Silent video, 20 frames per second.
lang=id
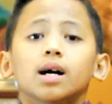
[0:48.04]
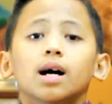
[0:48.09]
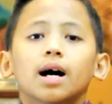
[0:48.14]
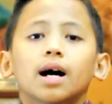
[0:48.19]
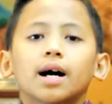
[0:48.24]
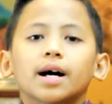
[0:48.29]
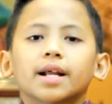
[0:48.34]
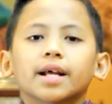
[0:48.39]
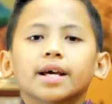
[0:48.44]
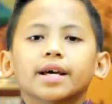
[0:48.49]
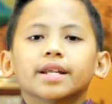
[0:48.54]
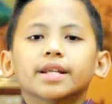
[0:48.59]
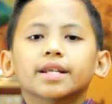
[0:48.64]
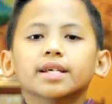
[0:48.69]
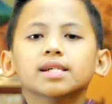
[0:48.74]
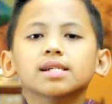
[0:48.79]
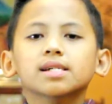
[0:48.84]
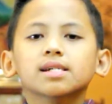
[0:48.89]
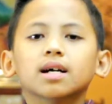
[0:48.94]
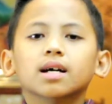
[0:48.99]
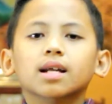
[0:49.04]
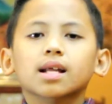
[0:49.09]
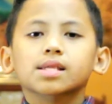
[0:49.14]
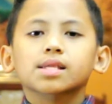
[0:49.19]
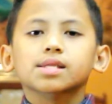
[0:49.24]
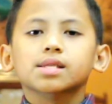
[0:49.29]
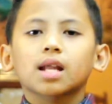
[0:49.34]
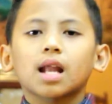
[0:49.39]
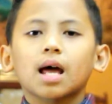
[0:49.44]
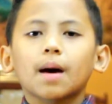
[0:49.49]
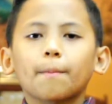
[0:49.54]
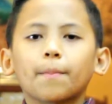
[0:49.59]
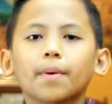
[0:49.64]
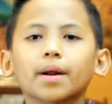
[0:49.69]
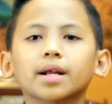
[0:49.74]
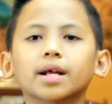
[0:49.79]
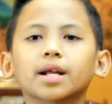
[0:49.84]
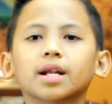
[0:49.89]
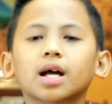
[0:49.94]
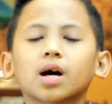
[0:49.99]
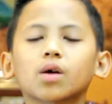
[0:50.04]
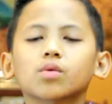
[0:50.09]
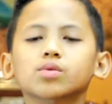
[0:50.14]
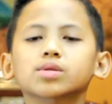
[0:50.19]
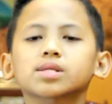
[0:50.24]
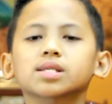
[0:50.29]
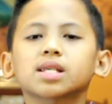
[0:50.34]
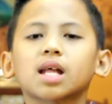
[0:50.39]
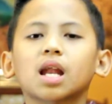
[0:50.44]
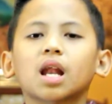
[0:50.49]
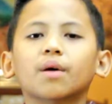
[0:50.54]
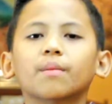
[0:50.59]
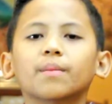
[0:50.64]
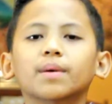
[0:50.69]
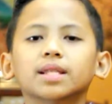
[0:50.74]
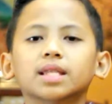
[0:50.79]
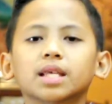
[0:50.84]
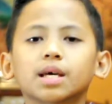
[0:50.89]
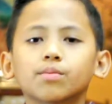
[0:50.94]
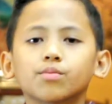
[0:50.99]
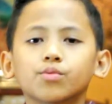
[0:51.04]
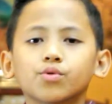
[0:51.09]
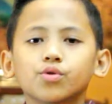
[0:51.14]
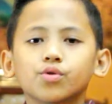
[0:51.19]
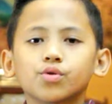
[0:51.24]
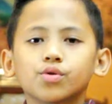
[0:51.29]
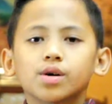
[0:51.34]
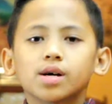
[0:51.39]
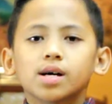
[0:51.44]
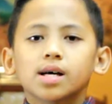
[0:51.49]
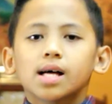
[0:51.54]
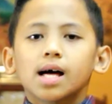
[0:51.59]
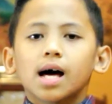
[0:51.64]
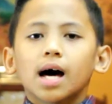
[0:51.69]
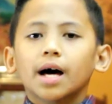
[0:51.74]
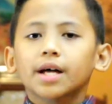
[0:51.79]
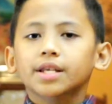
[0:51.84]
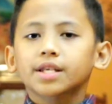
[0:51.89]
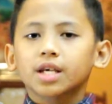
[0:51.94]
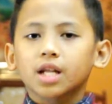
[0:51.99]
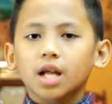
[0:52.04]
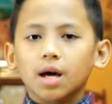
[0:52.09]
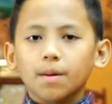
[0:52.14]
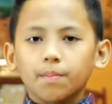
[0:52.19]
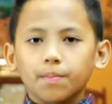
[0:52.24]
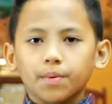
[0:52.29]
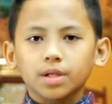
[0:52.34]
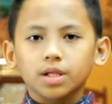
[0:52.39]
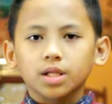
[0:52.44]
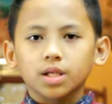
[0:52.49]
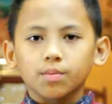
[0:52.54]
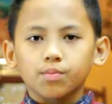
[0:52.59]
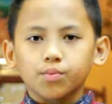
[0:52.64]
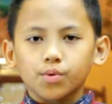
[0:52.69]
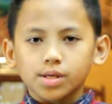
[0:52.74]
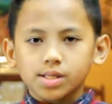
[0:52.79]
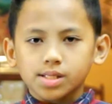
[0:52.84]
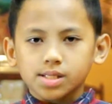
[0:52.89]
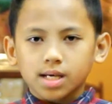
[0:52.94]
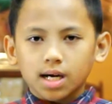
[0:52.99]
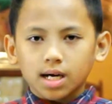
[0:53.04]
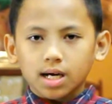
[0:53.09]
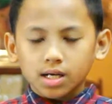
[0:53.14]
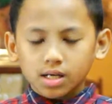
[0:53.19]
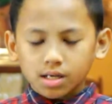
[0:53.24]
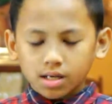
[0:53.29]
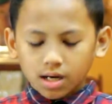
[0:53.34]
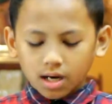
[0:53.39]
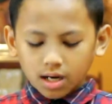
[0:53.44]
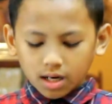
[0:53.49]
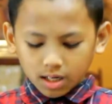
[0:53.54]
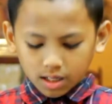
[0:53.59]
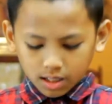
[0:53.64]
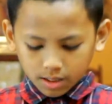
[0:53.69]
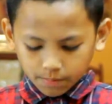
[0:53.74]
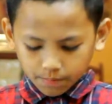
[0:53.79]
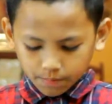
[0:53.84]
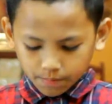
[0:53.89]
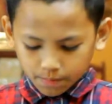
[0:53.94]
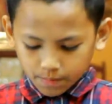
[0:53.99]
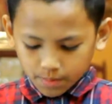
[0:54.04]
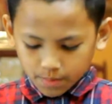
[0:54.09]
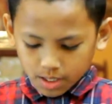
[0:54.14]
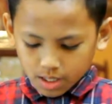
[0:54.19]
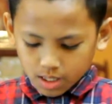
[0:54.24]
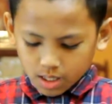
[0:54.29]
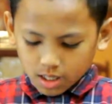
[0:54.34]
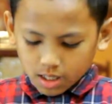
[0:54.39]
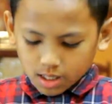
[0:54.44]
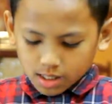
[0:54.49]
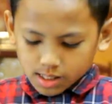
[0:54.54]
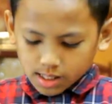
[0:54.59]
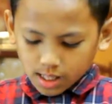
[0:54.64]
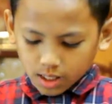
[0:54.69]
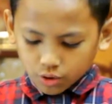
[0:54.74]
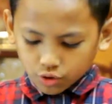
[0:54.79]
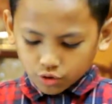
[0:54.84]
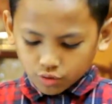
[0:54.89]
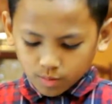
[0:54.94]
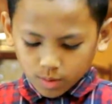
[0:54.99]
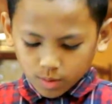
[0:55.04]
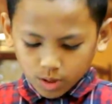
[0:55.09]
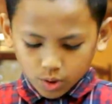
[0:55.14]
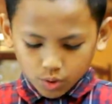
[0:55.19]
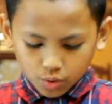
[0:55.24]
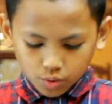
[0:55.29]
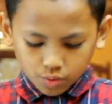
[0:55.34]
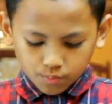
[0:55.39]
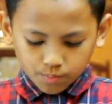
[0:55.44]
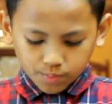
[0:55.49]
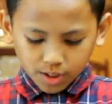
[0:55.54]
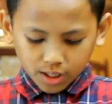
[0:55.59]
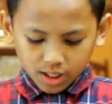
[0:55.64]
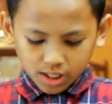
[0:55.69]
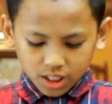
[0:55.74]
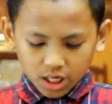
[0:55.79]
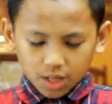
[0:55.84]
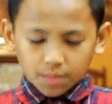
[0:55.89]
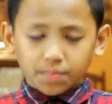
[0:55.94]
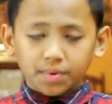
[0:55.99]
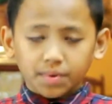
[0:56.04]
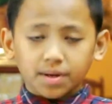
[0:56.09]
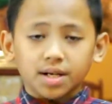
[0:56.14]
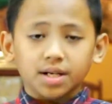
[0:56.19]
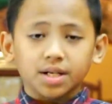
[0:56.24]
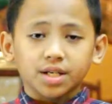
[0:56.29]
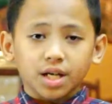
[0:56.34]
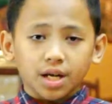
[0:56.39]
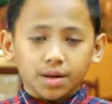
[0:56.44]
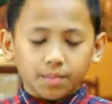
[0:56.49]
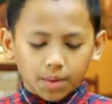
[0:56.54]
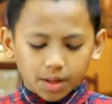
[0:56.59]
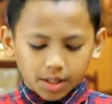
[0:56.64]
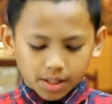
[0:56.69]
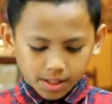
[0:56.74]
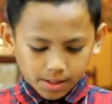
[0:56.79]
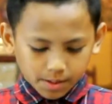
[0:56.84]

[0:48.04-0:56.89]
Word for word: Hari ini, rasa lapar dan haus di dalam hatimu hanya dapat dipuaskan dengan satu menun pekerjaan-pekerjaan baik.